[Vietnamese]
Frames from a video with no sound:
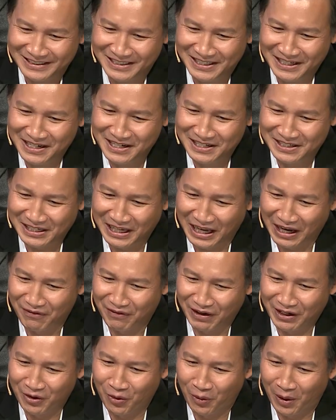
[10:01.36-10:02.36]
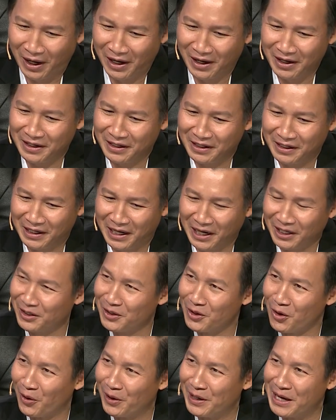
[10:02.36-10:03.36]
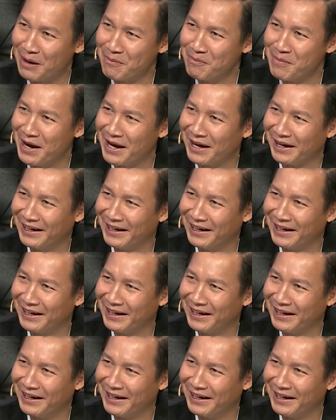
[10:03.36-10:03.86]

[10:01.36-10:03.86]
chia sẻ văn hóa kết nối đam mê